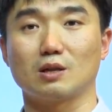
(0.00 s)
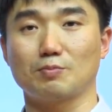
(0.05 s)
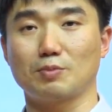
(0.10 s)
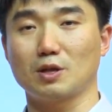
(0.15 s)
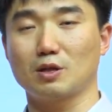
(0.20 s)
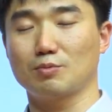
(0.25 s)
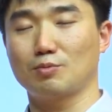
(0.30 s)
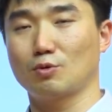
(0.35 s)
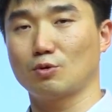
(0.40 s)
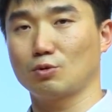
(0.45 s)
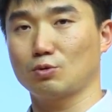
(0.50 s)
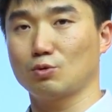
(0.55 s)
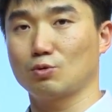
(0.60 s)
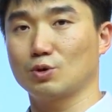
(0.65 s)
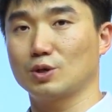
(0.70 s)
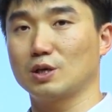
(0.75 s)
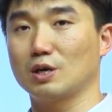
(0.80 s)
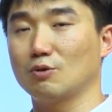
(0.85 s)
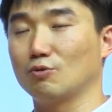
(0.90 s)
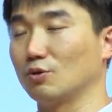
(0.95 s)
스페이스4로
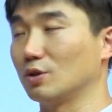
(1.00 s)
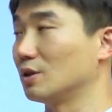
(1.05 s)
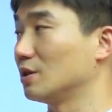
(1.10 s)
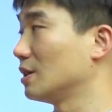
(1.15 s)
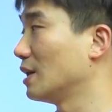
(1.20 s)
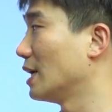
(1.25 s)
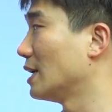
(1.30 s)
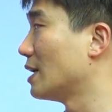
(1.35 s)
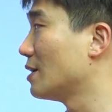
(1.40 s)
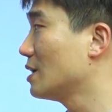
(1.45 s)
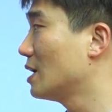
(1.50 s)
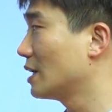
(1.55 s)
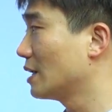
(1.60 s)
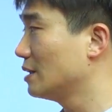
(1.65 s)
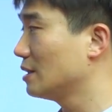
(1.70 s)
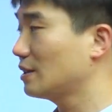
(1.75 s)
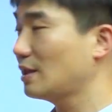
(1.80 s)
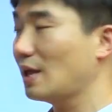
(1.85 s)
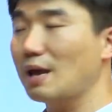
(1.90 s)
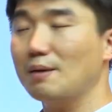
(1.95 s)
통일을 하고 있는데,
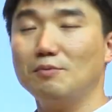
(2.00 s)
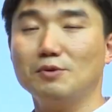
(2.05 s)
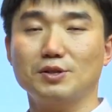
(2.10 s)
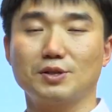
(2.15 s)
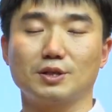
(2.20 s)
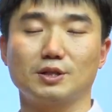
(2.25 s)
옛날에는 탭을